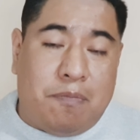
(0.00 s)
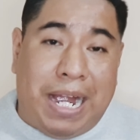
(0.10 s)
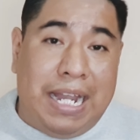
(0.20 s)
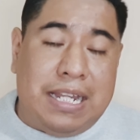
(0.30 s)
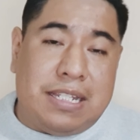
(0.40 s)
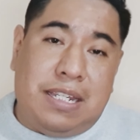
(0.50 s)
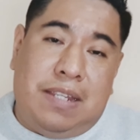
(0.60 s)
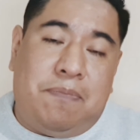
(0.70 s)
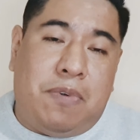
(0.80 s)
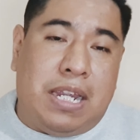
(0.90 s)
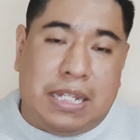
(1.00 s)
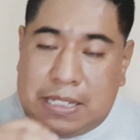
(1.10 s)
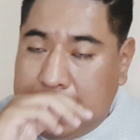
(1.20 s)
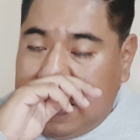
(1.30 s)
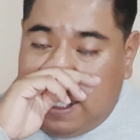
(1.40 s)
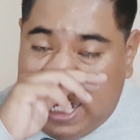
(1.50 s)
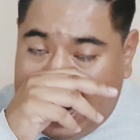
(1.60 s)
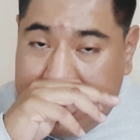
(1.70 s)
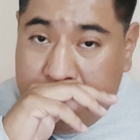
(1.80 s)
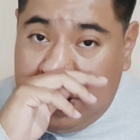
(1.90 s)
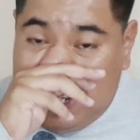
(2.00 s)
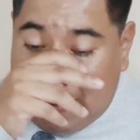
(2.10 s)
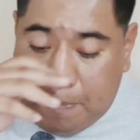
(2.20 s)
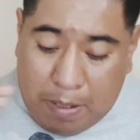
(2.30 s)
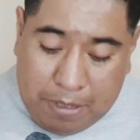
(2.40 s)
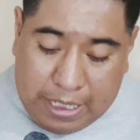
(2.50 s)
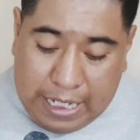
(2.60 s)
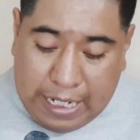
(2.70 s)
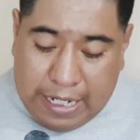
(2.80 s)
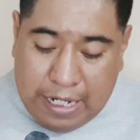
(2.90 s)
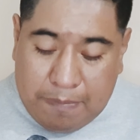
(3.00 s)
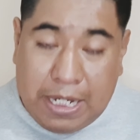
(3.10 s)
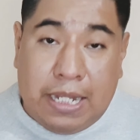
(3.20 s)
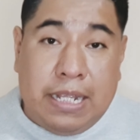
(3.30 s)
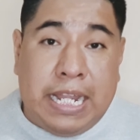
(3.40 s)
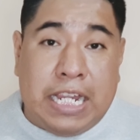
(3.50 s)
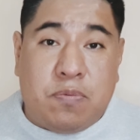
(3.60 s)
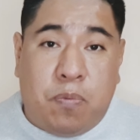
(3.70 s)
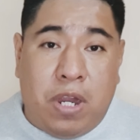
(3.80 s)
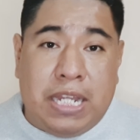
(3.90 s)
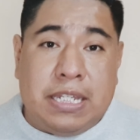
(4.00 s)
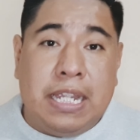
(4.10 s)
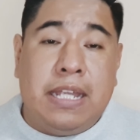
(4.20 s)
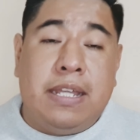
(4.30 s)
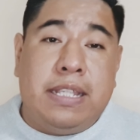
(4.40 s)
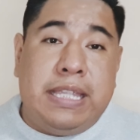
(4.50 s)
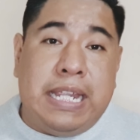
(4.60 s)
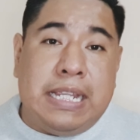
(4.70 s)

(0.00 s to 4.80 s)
normales y pues ahí no les va a permitir ganar bien. Después